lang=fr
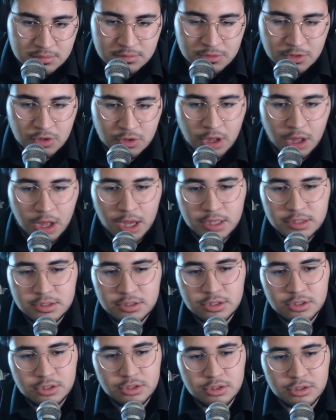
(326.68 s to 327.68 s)
Oh,
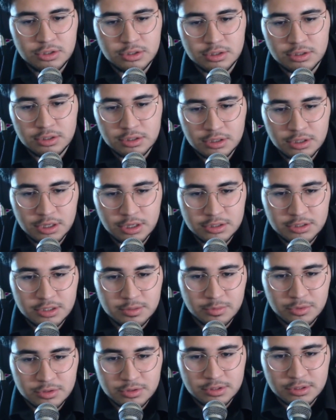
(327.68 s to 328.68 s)
arrêtez, bah ouais, arrêtez de
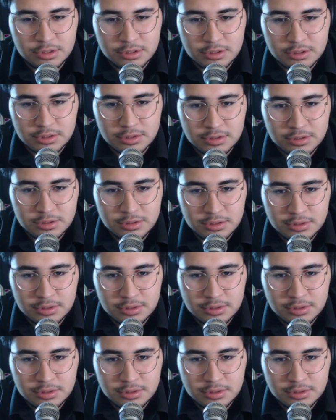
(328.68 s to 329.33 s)
mentir. Ils veulent plus payer les